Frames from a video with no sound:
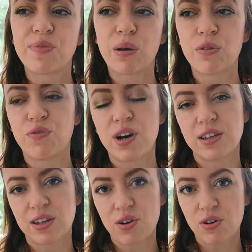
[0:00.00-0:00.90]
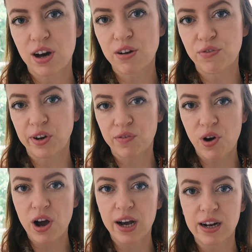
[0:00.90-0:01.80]
Damit war ich auch Anfang der
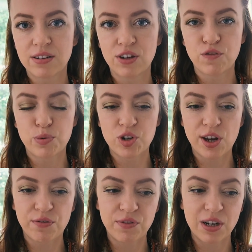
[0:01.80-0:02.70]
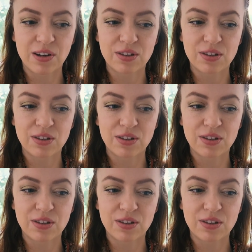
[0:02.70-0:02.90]
Woche relativ beschäftigt.